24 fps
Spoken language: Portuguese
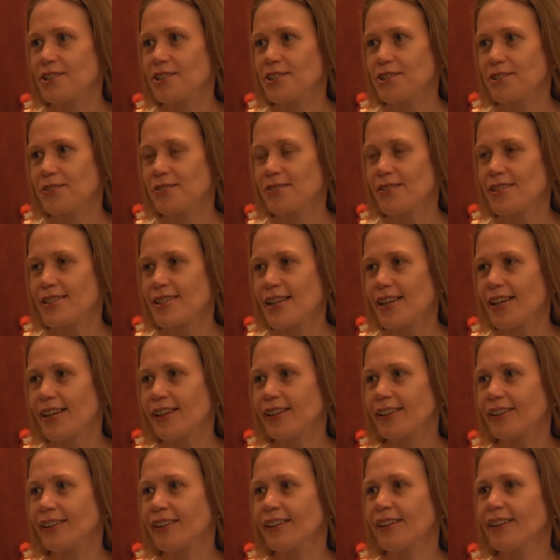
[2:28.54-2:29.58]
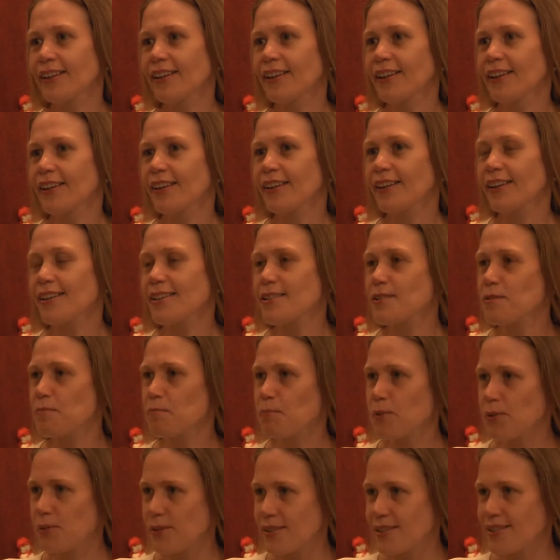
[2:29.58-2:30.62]
a gente consegue
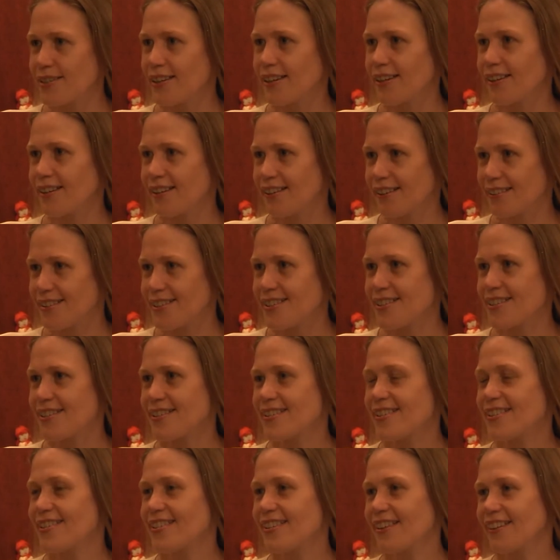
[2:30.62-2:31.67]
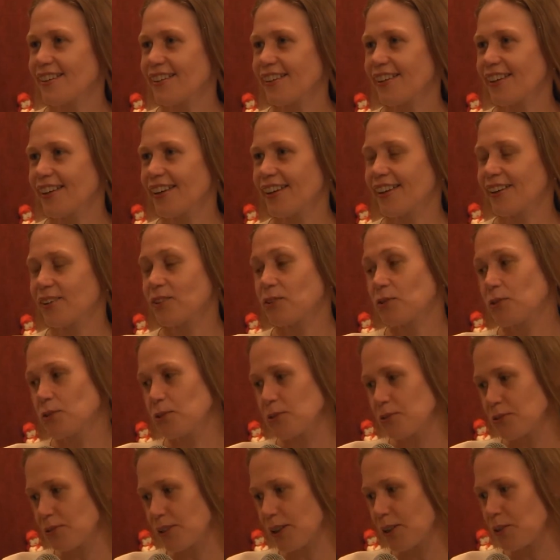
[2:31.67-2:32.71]
expor as crianças é,
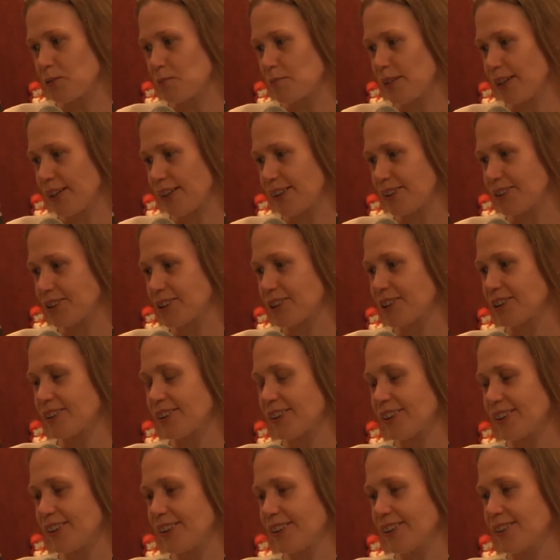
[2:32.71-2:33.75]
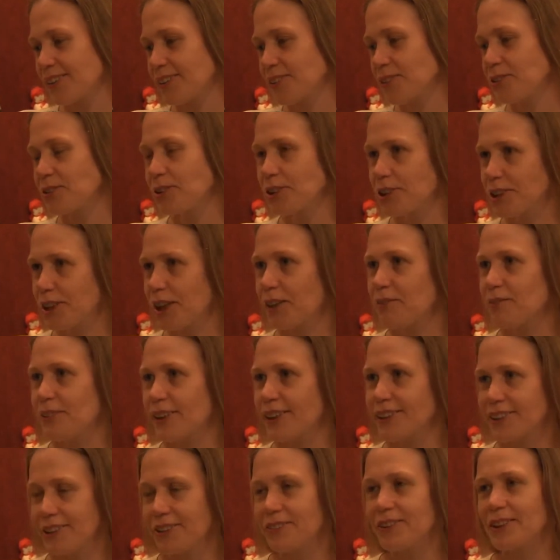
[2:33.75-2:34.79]
culturalmente e
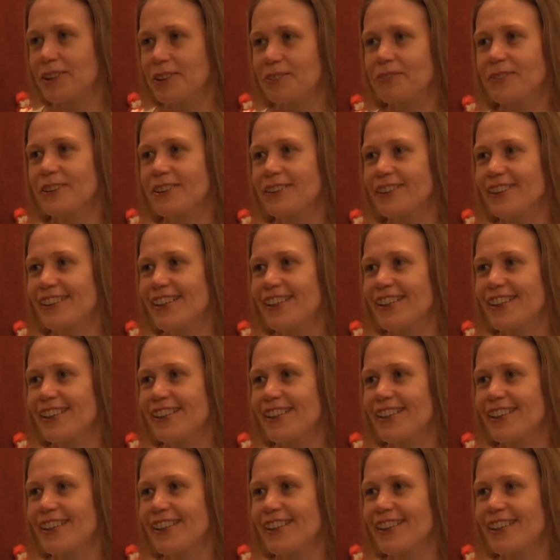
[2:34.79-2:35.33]
ludicamente eu acho muito